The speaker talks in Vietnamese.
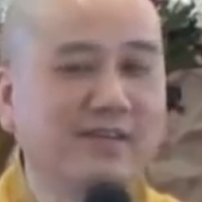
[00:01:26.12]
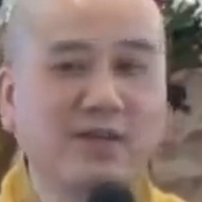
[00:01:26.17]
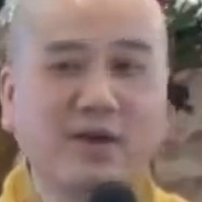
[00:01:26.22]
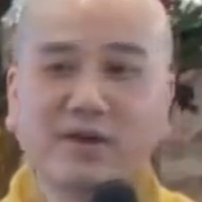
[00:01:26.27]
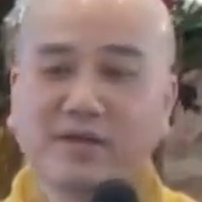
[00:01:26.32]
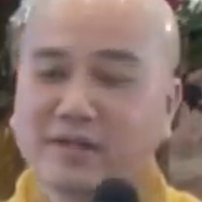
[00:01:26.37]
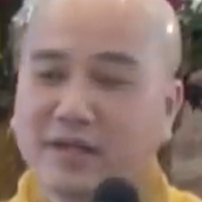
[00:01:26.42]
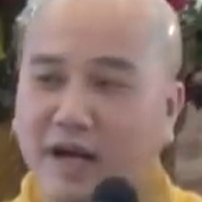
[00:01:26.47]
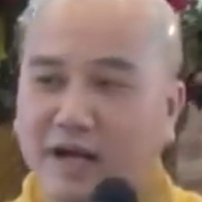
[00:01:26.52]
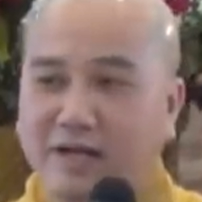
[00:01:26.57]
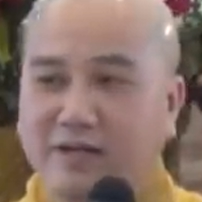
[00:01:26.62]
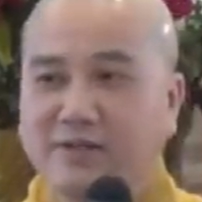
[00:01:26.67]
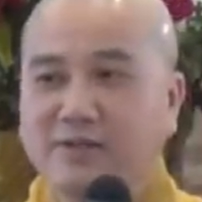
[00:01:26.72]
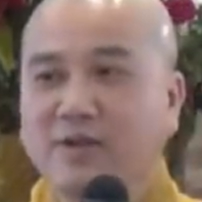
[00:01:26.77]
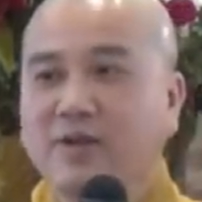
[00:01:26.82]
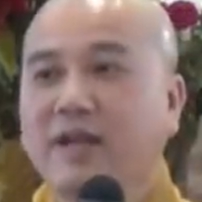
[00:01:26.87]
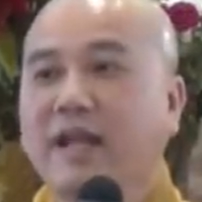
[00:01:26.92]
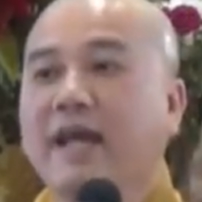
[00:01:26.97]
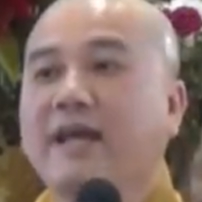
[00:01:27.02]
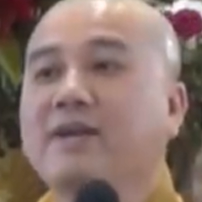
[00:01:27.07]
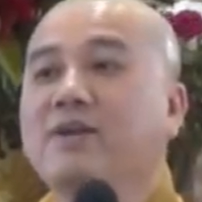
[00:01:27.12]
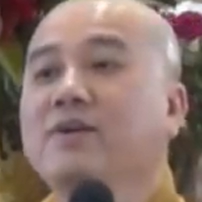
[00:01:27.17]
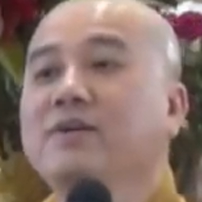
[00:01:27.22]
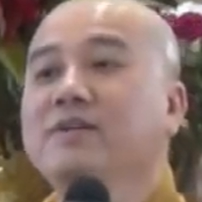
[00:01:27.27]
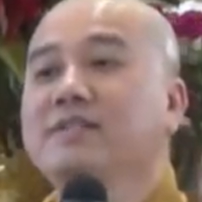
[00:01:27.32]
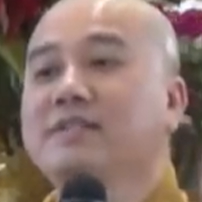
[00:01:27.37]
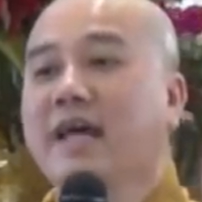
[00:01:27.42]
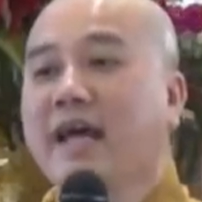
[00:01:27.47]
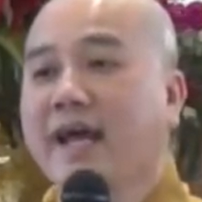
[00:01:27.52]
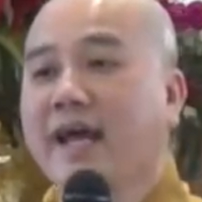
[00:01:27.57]
nói gần rồi lại
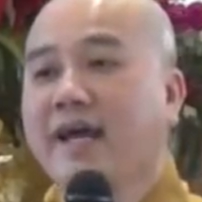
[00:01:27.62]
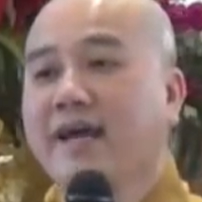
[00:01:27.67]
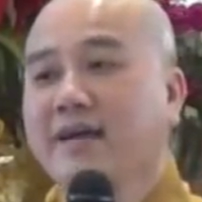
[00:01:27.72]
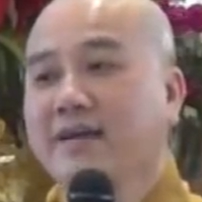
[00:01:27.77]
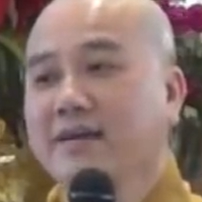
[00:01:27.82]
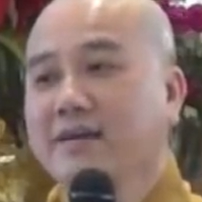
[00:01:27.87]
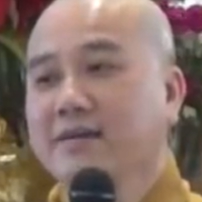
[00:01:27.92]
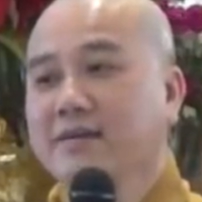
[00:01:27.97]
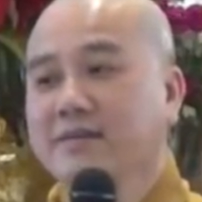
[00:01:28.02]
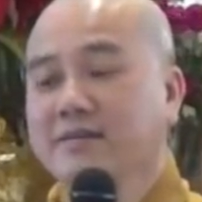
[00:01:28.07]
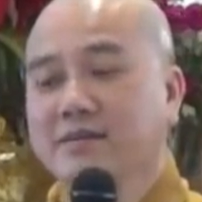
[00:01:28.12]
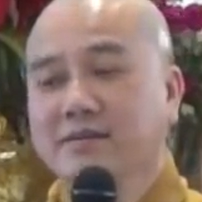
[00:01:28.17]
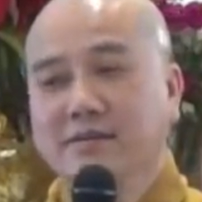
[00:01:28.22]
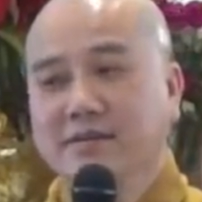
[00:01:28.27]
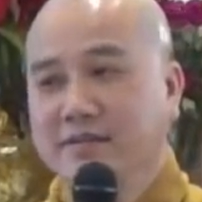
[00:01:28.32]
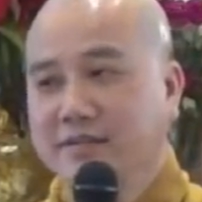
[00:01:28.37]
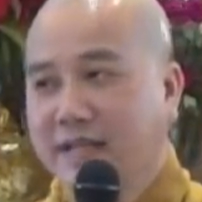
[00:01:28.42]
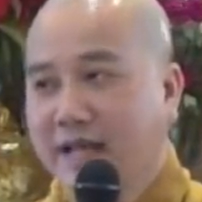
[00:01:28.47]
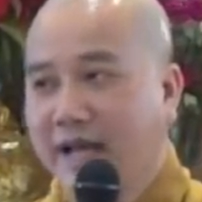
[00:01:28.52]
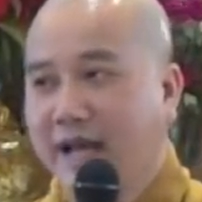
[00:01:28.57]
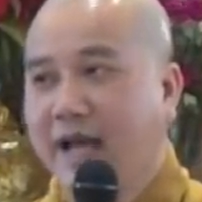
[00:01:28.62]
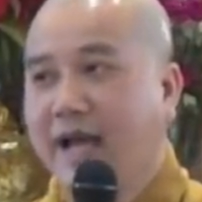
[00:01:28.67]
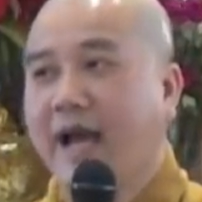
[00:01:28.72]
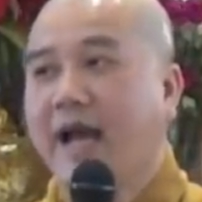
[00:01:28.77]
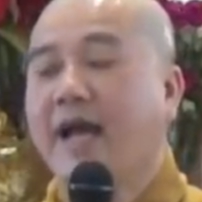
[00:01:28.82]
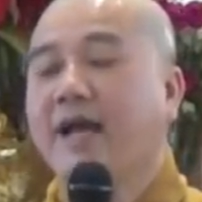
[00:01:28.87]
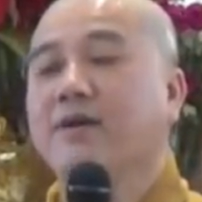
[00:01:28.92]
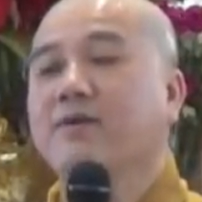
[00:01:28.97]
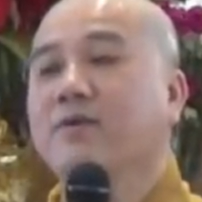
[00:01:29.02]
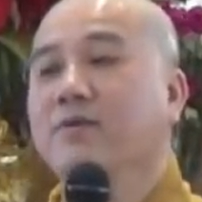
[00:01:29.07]
nói xa người ta
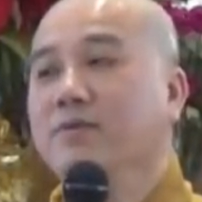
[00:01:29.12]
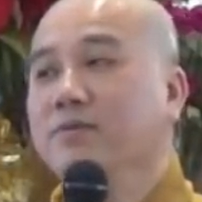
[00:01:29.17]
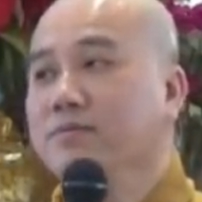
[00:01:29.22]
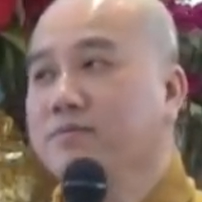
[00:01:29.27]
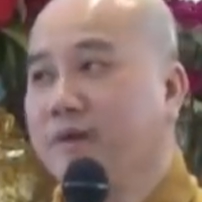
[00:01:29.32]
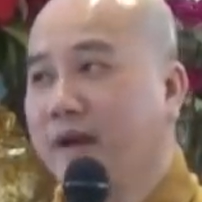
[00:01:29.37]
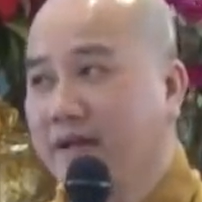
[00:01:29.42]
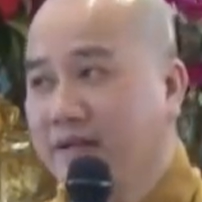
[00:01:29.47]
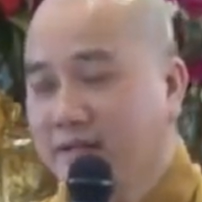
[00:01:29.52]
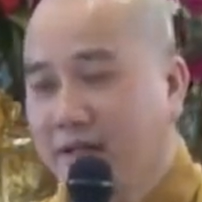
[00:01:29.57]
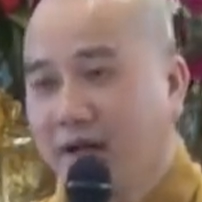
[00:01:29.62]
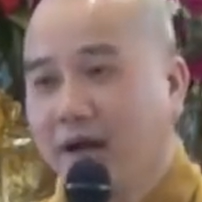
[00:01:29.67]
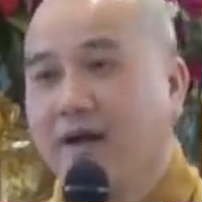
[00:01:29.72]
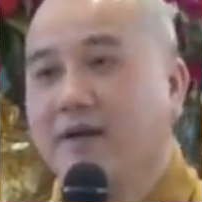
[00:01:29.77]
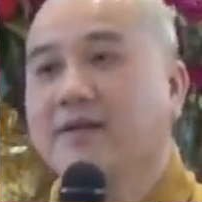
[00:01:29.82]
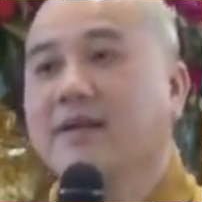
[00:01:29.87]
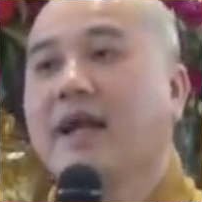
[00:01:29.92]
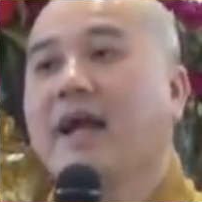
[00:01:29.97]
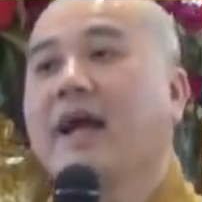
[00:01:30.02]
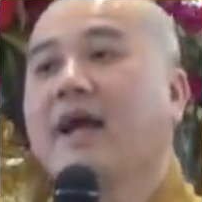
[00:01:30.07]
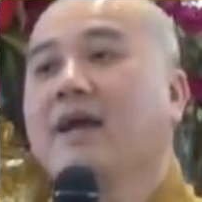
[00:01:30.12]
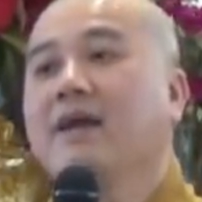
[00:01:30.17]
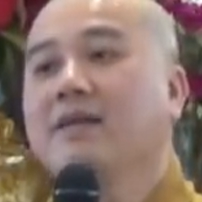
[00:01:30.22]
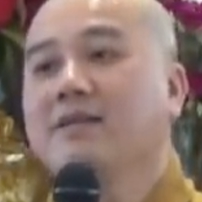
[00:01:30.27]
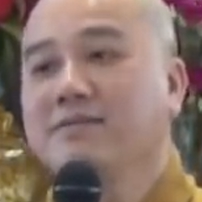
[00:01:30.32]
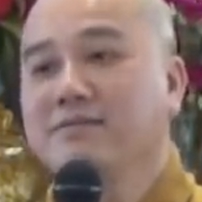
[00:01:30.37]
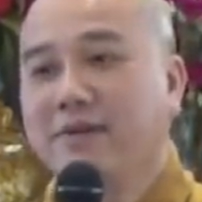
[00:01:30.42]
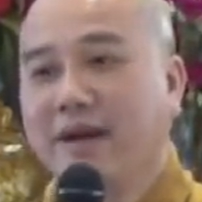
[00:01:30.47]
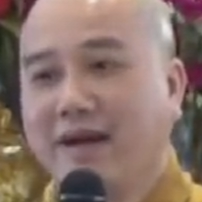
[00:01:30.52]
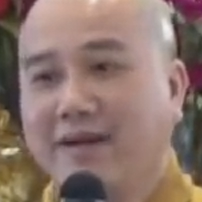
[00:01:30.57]
ai cũng phải thở ra
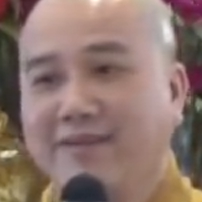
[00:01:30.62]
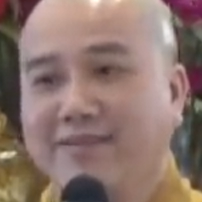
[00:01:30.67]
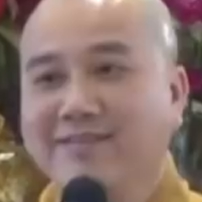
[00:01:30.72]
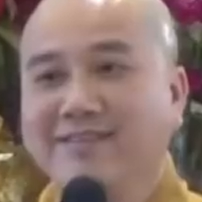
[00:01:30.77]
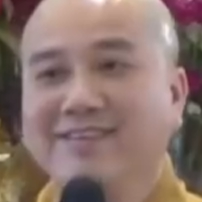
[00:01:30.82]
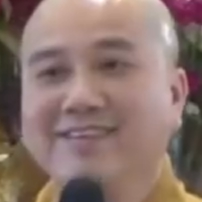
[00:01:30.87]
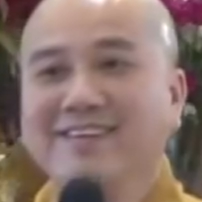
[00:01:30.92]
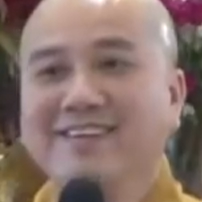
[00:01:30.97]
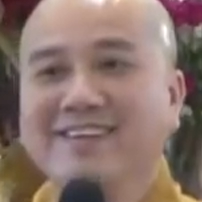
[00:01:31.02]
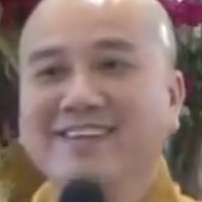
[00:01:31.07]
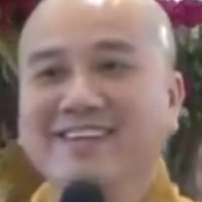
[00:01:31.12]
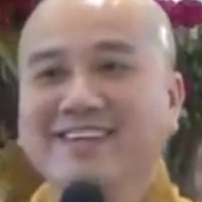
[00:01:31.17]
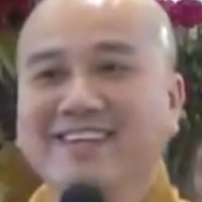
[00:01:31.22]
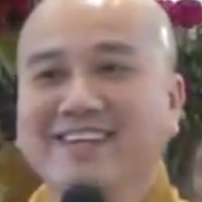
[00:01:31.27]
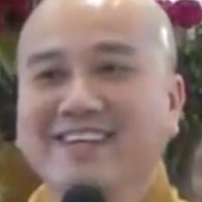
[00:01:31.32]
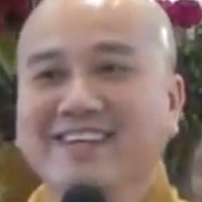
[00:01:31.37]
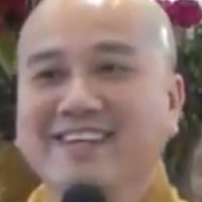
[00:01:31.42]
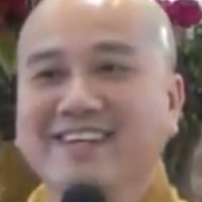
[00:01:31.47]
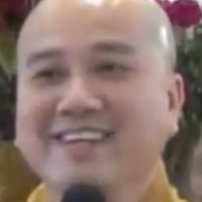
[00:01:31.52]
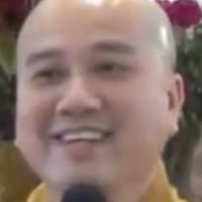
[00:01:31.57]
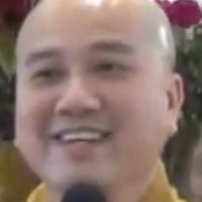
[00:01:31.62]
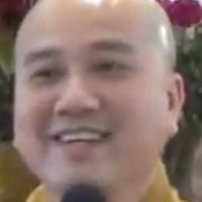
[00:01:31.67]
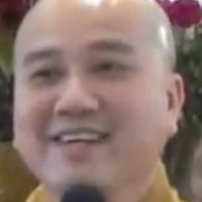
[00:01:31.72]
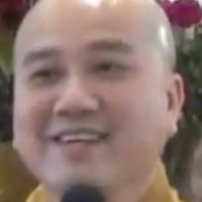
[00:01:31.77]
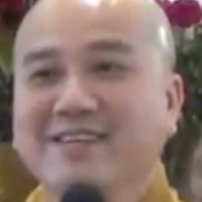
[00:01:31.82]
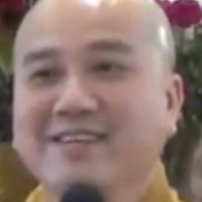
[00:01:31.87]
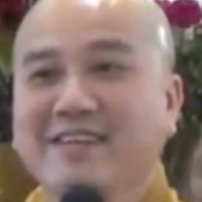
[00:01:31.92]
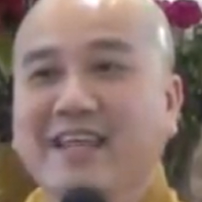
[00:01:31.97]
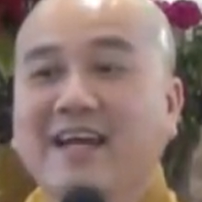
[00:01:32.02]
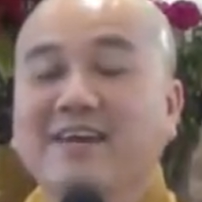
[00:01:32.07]
hít vào
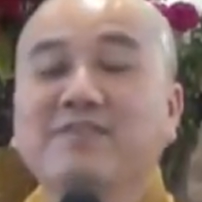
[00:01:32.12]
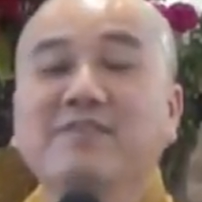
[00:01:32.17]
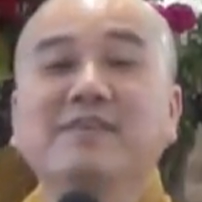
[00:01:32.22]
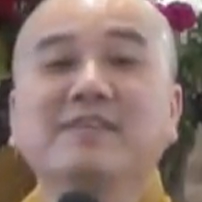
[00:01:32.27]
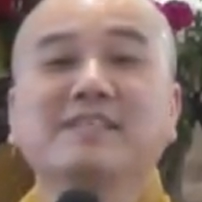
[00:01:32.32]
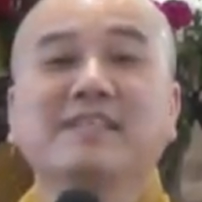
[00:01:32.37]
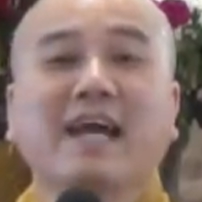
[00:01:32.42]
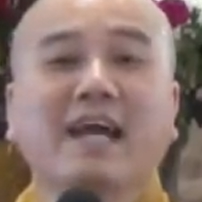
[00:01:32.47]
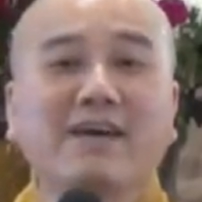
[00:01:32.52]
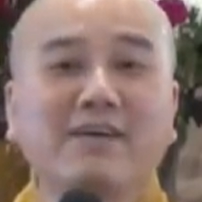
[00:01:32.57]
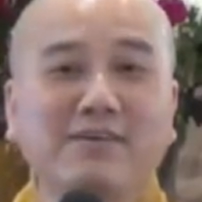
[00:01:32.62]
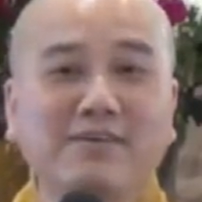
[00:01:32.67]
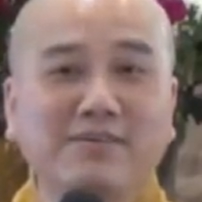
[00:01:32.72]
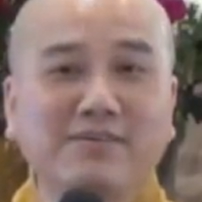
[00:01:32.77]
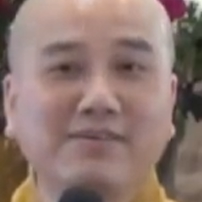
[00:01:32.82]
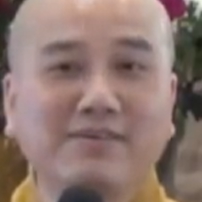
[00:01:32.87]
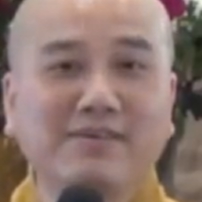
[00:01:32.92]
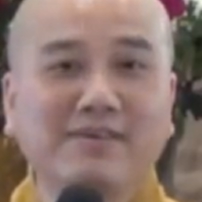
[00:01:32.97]
tại vì sao